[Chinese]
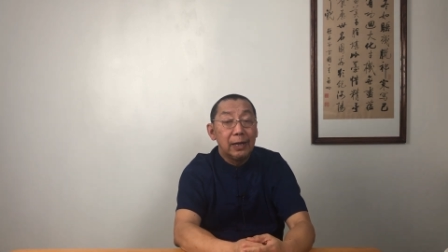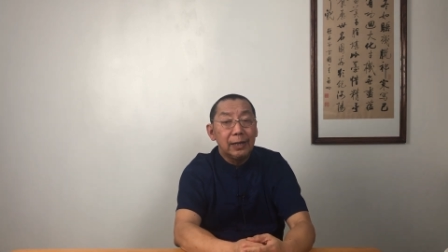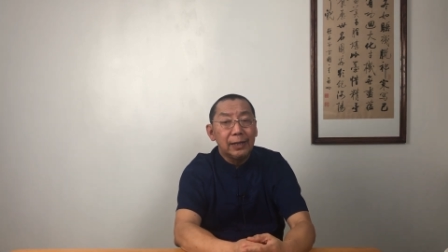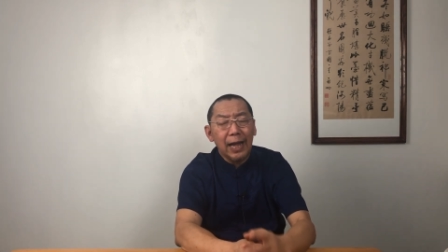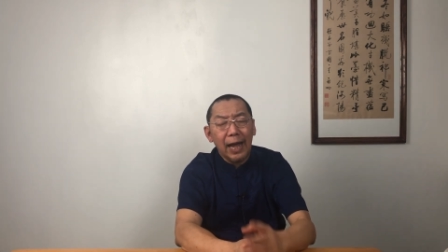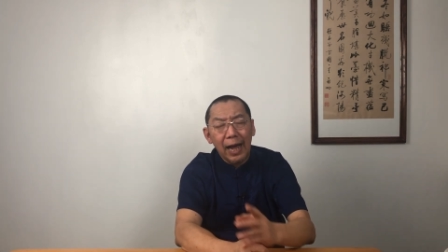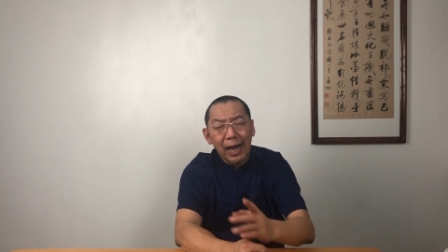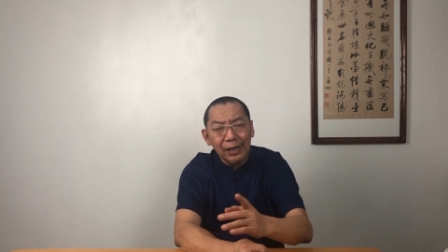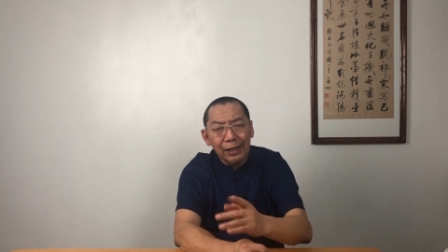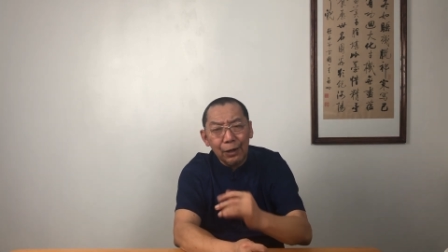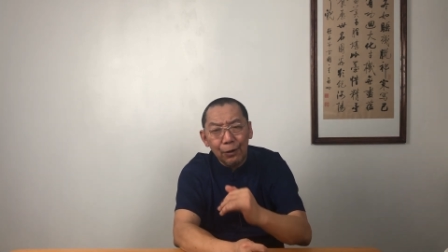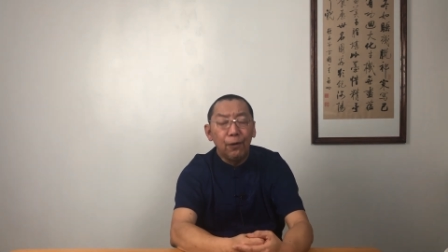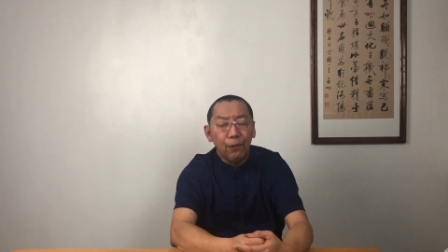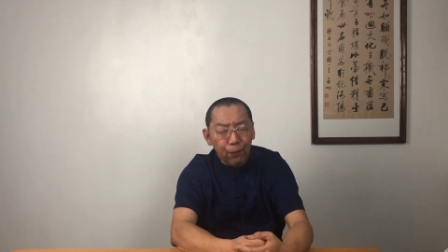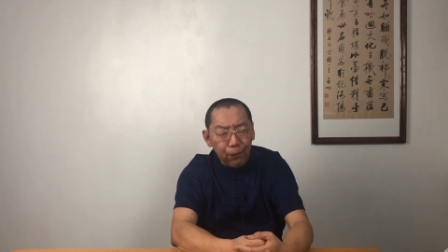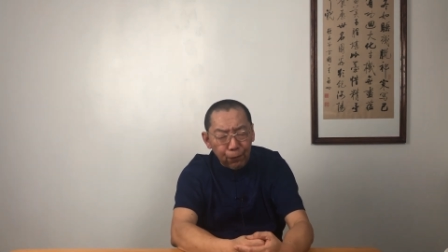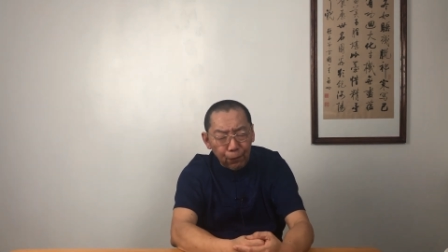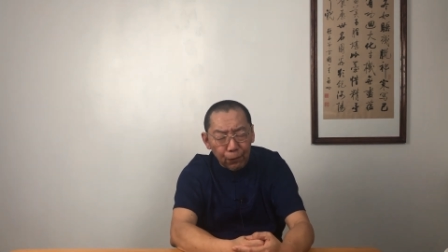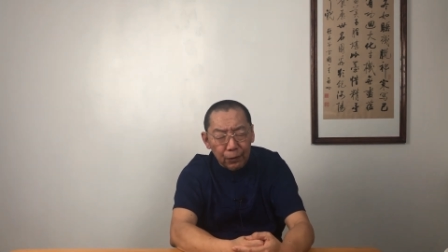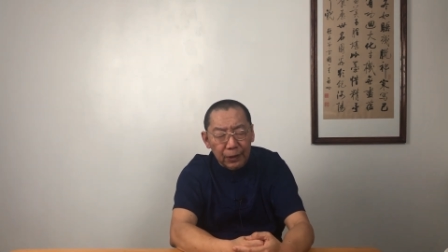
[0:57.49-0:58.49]
他的
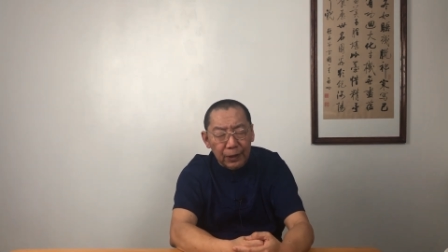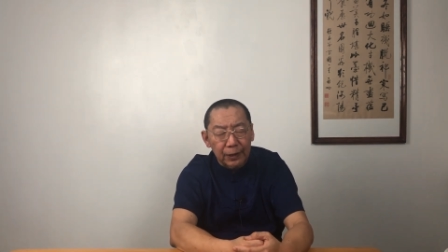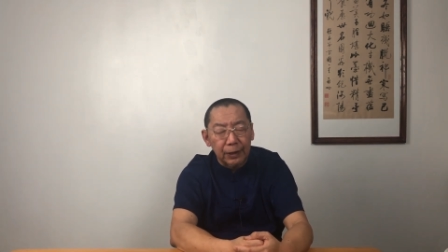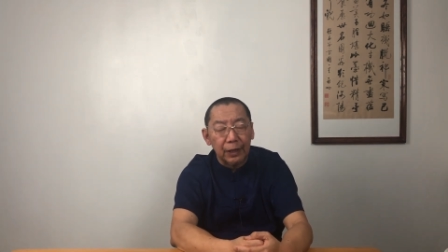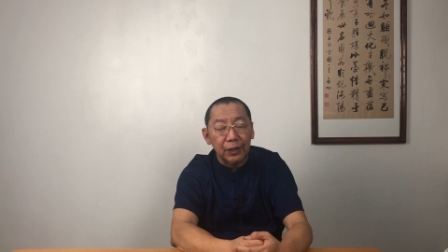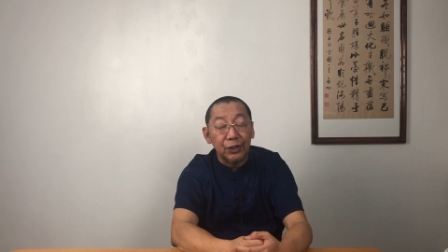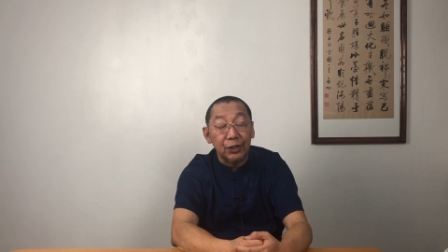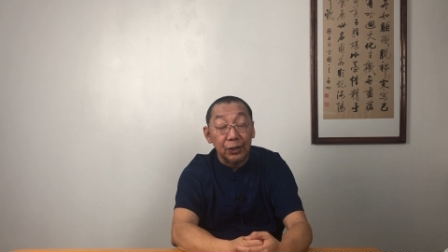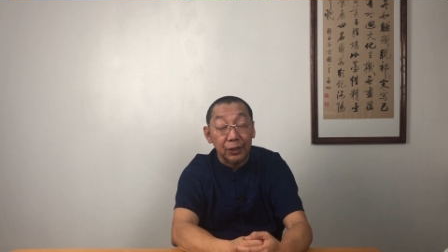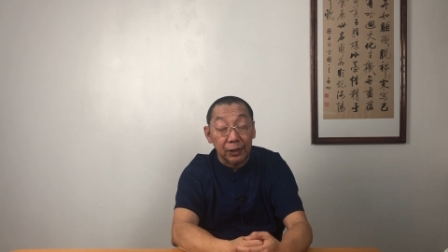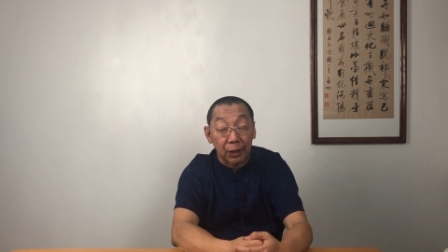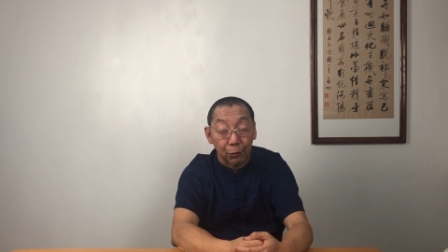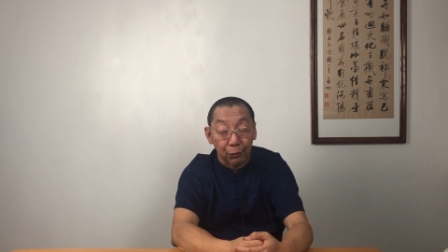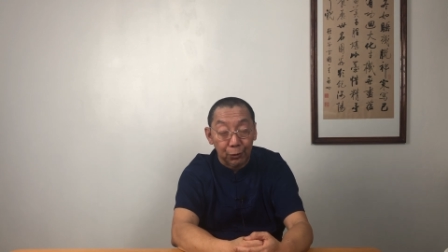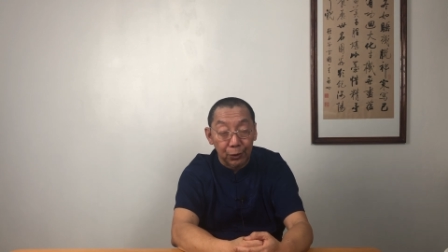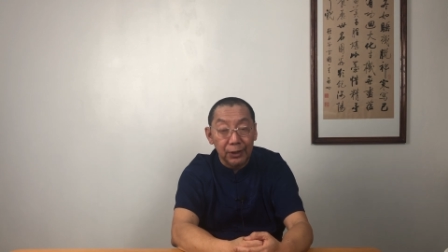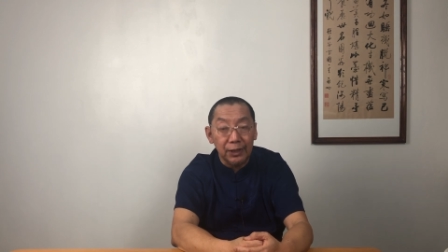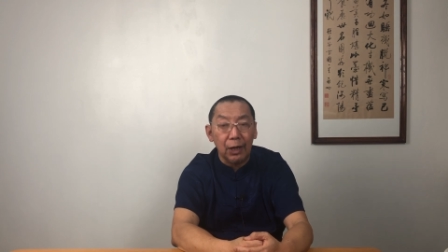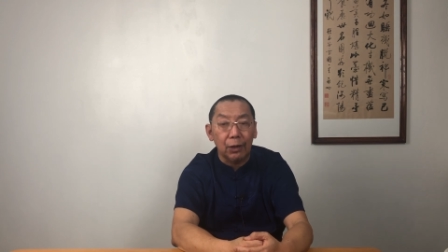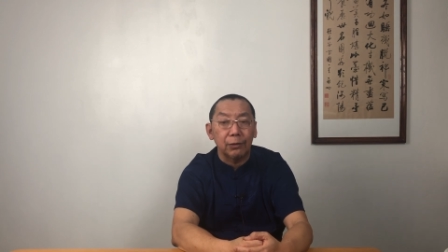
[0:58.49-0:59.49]
父亲呢是小
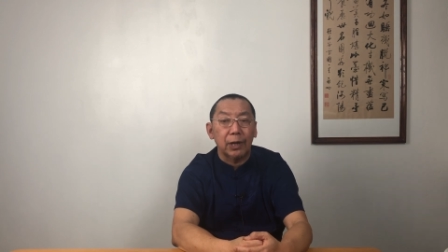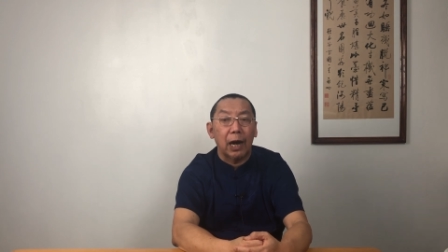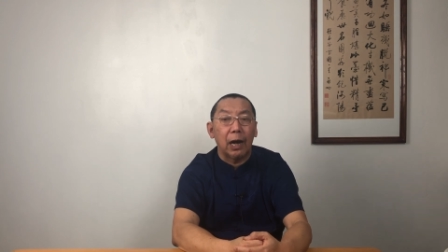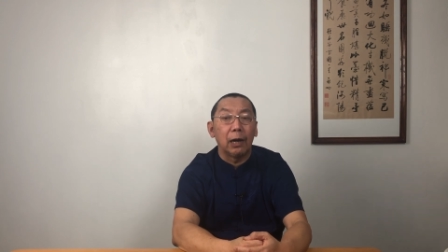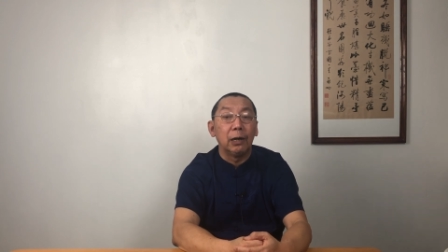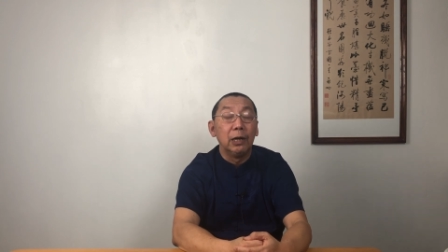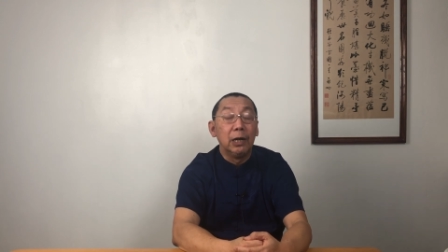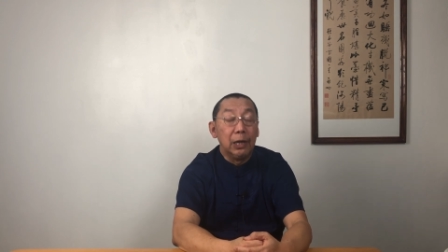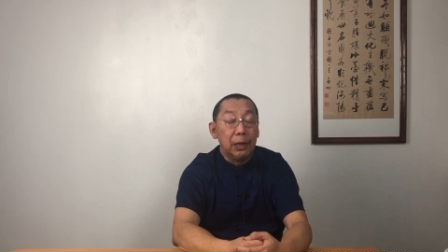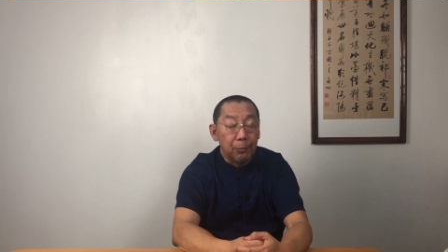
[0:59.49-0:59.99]
学校长，